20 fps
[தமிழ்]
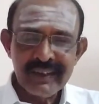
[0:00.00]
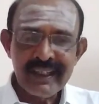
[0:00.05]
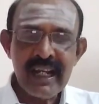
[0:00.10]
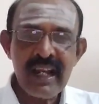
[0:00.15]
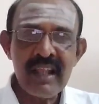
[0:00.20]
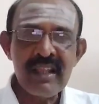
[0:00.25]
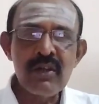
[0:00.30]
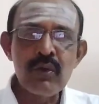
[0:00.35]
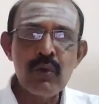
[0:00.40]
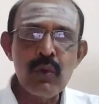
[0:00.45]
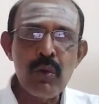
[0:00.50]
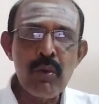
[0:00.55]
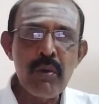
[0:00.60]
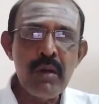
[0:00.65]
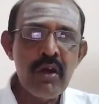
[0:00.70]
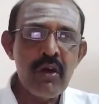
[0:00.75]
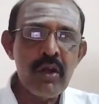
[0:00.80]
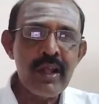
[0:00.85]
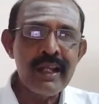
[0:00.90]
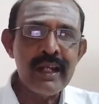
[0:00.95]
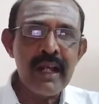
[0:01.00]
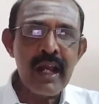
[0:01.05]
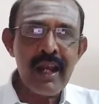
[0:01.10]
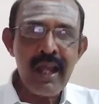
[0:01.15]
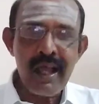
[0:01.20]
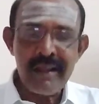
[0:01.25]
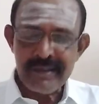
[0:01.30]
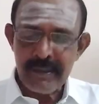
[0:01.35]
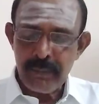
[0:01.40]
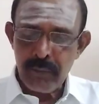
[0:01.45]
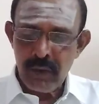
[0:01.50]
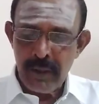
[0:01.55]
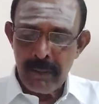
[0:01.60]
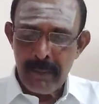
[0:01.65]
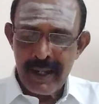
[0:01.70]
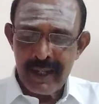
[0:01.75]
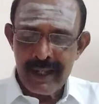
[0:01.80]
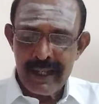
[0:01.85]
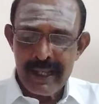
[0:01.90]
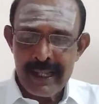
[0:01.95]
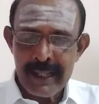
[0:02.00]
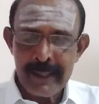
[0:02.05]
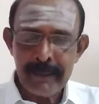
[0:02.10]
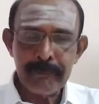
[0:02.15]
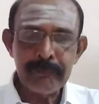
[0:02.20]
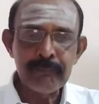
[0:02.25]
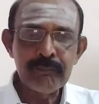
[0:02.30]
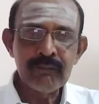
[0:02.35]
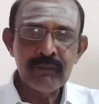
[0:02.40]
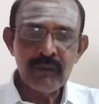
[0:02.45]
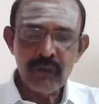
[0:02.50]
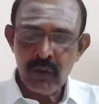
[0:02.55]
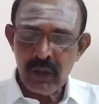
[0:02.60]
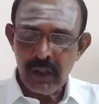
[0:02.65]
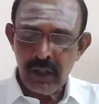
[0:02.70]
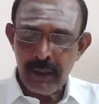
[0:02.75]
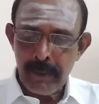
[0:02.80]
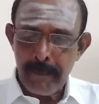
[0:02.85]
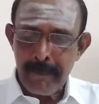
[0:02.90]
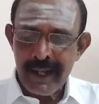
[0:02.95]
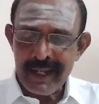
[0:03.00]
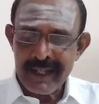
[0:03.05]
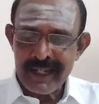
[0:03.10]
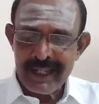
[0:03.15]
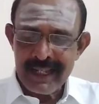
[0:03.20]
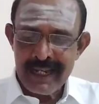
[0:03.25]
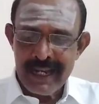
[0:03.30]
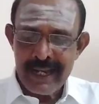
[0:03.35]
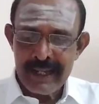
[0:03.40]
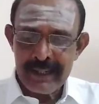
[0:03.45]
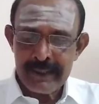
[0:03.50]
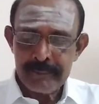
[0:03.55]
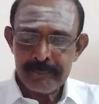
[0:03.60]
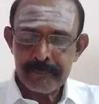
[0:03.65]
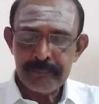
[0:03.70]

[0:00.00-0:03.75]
எனது குருவினுடைய நல்லாசி மூலமாக உங்களுக்கு பகிர்கிறேன்